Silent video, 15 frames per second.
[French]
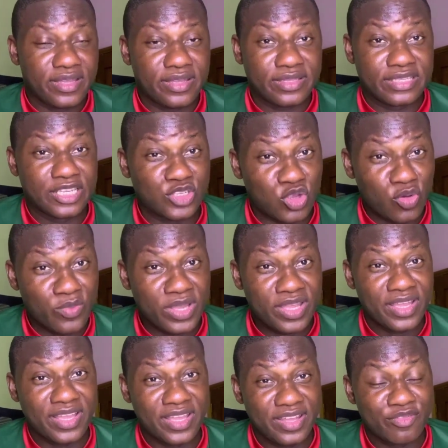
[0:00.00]

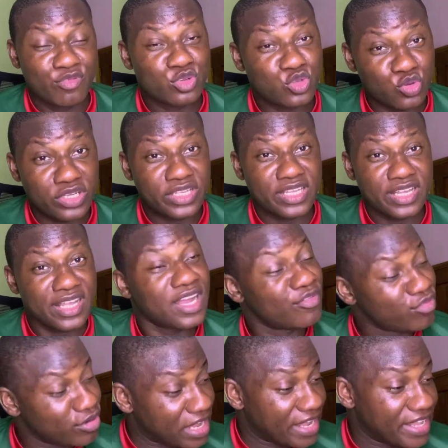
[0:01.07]
Désormais, vous saurez que quand
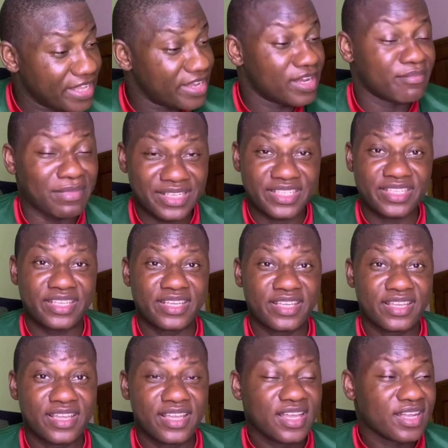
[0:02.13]
vous gagnez un match,
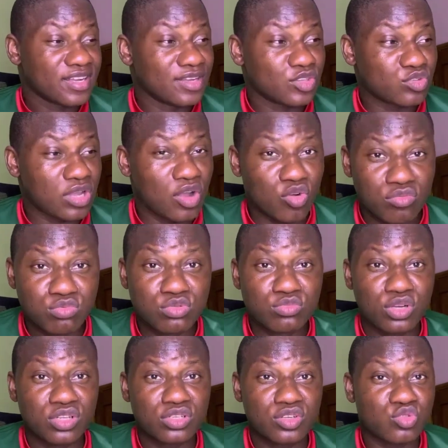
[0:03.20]
que ce soit en Coupe du
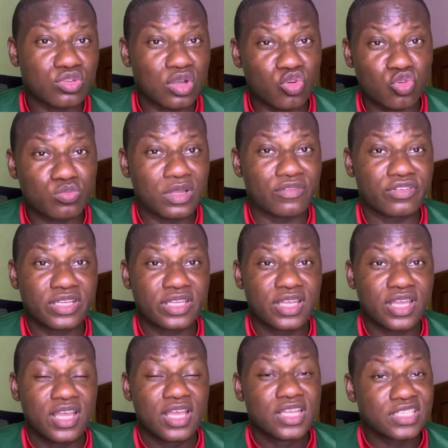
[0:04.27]
Monde, que ce soit en Coupe d'Afrique,
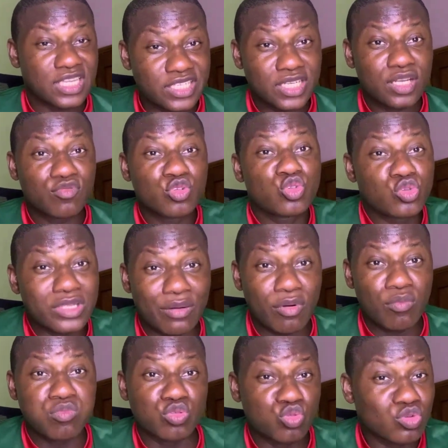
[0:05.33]
sachez que vous jouez d'abord
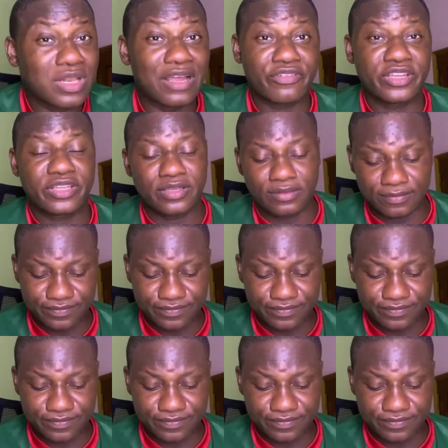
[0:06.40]
pour toute l'Afrique.